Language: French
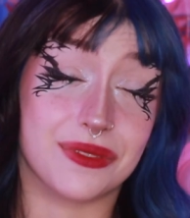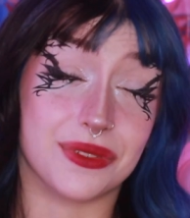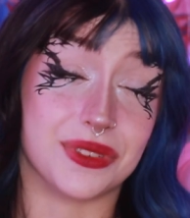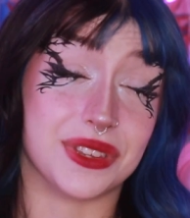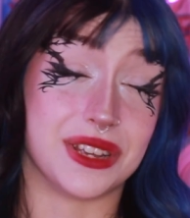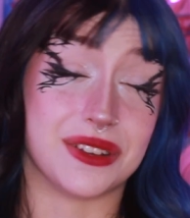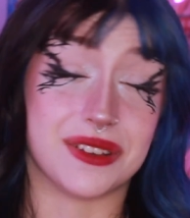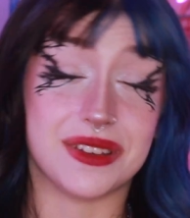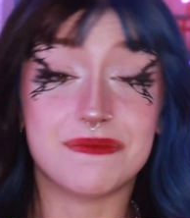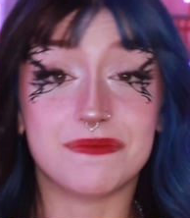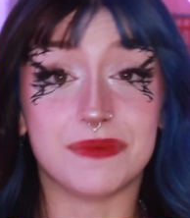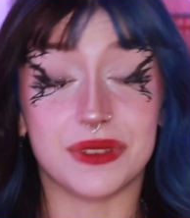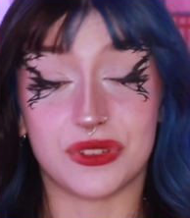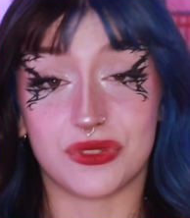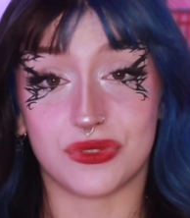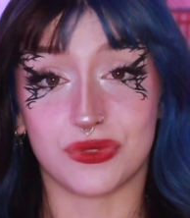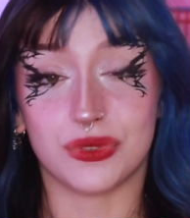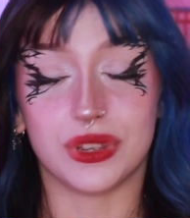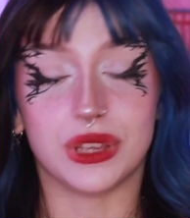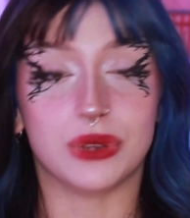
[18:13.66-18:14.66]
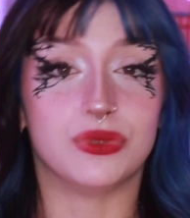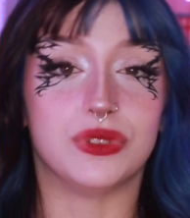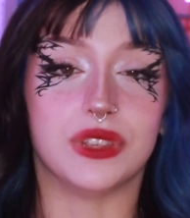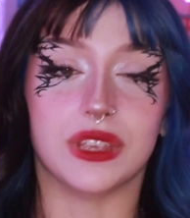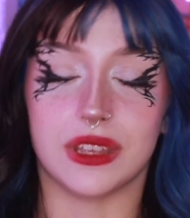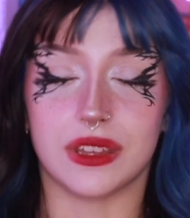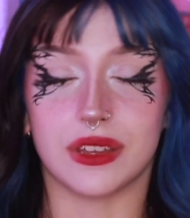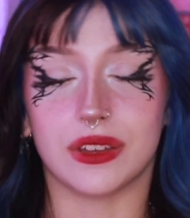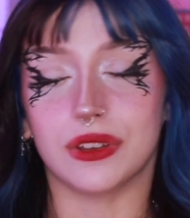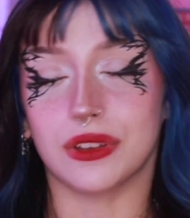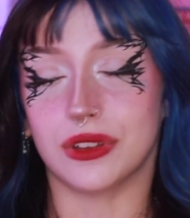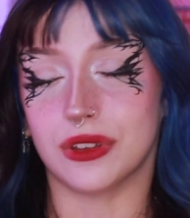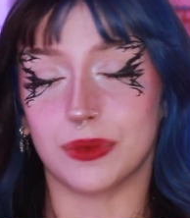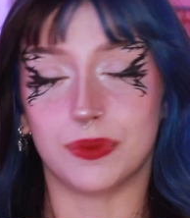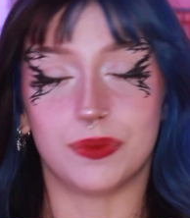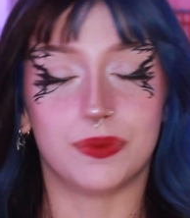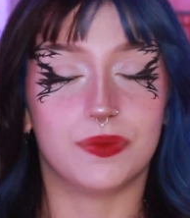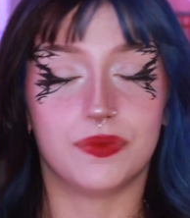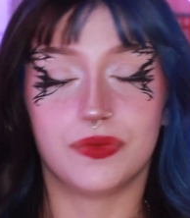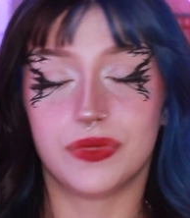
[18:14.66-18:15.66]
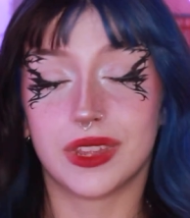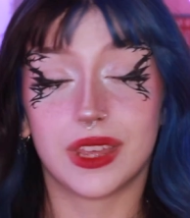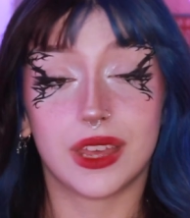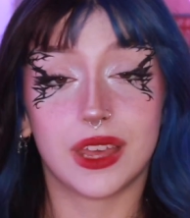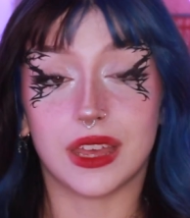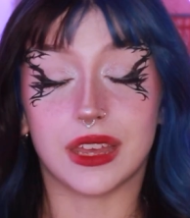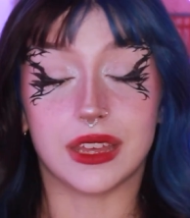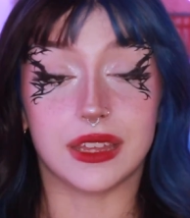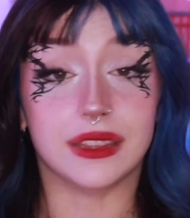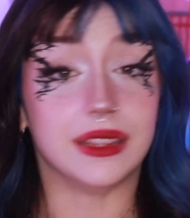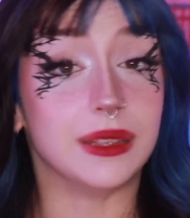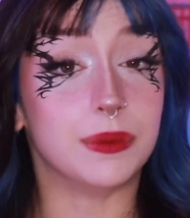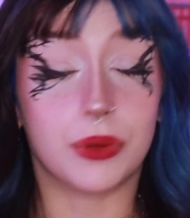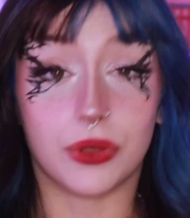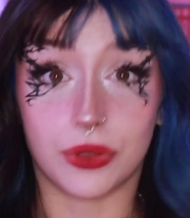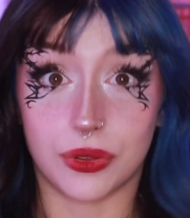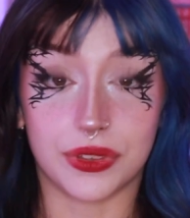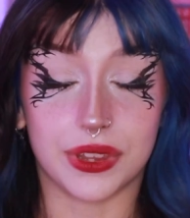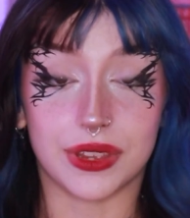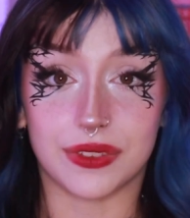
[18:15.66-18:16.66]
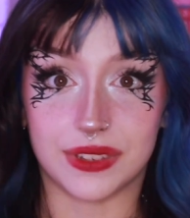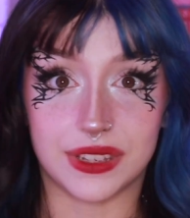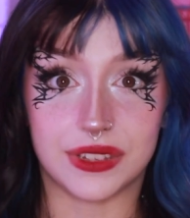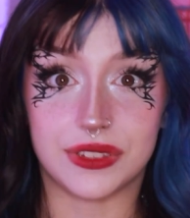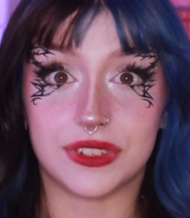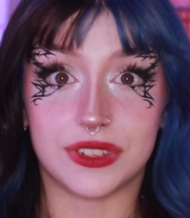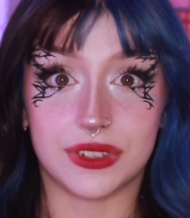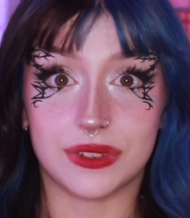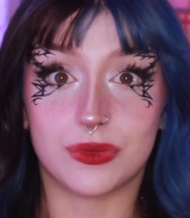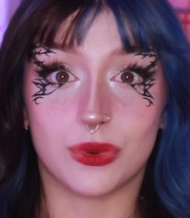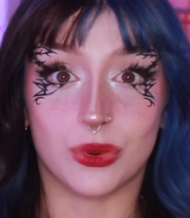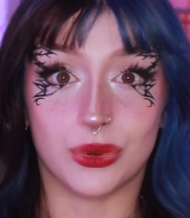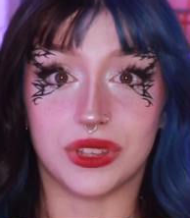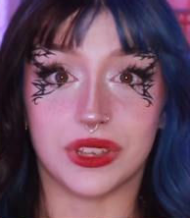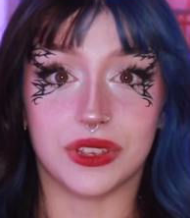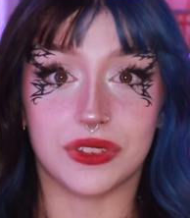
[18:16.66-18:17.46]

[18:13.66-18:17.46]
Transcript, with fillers: on s'est quand même pécho. Écoutez, euh, Dépendance affective, ok,